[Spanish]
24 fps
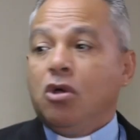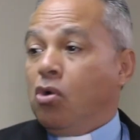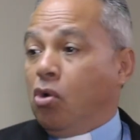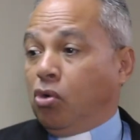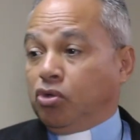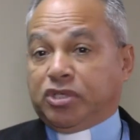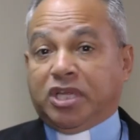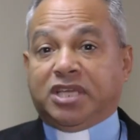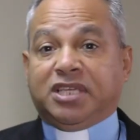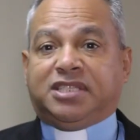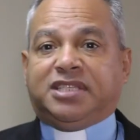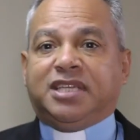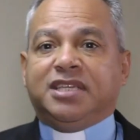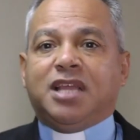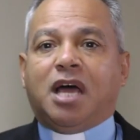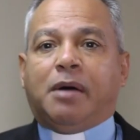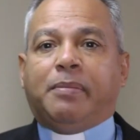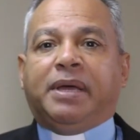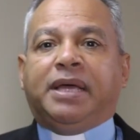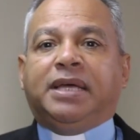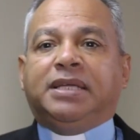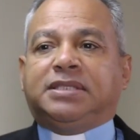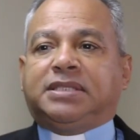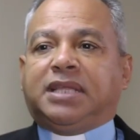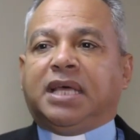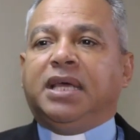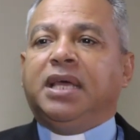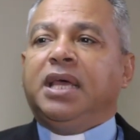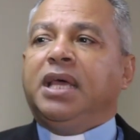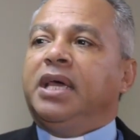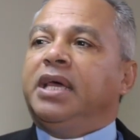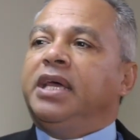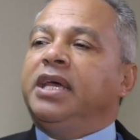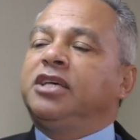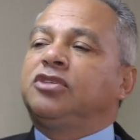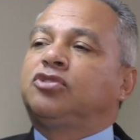O
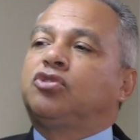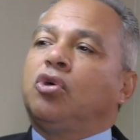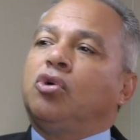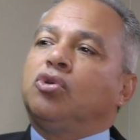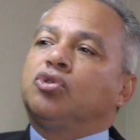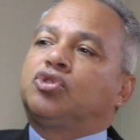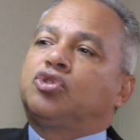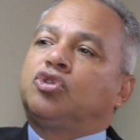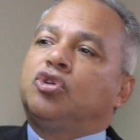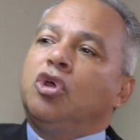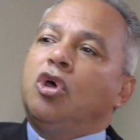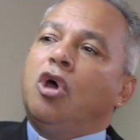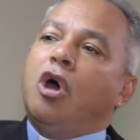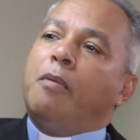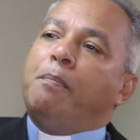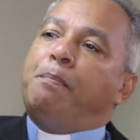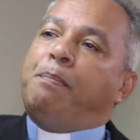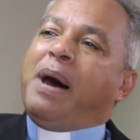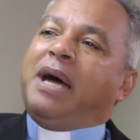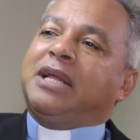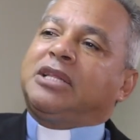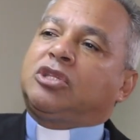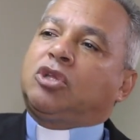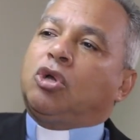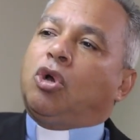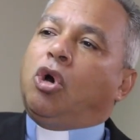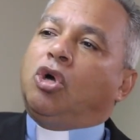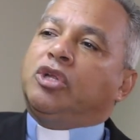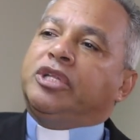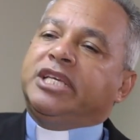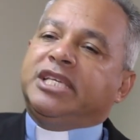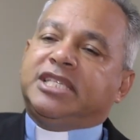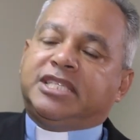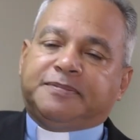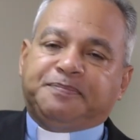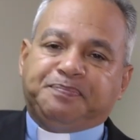sencillamente esos
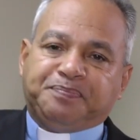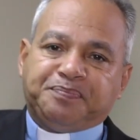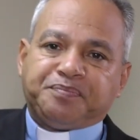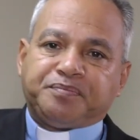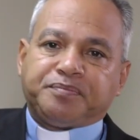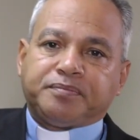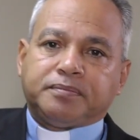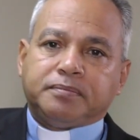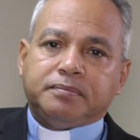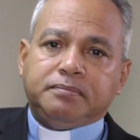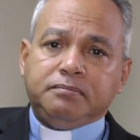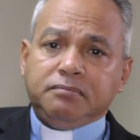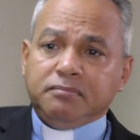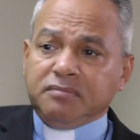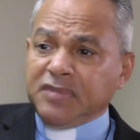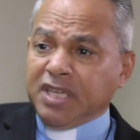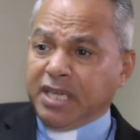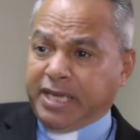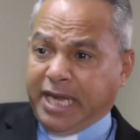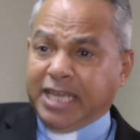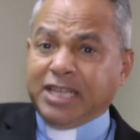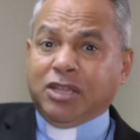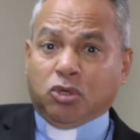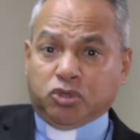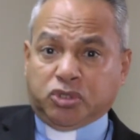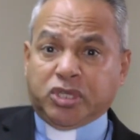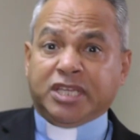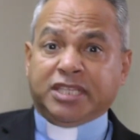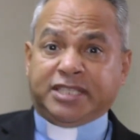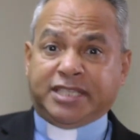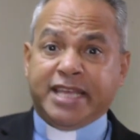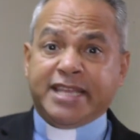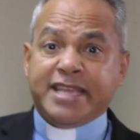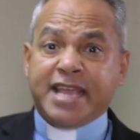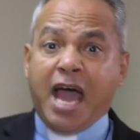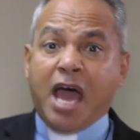patrones que nos
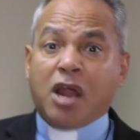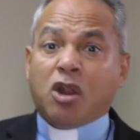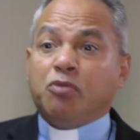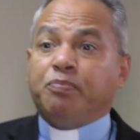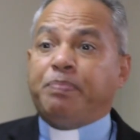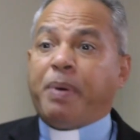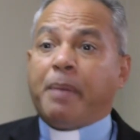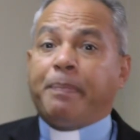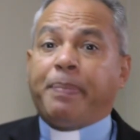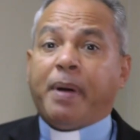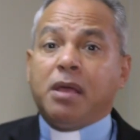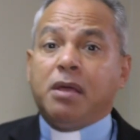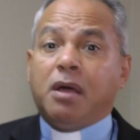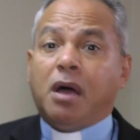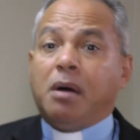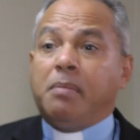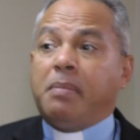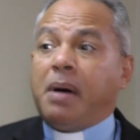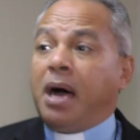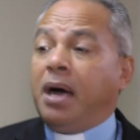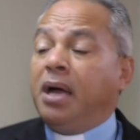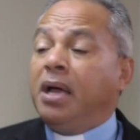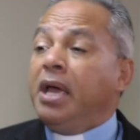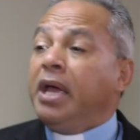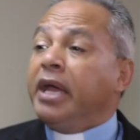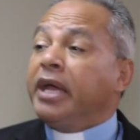enseñaron papá y mamá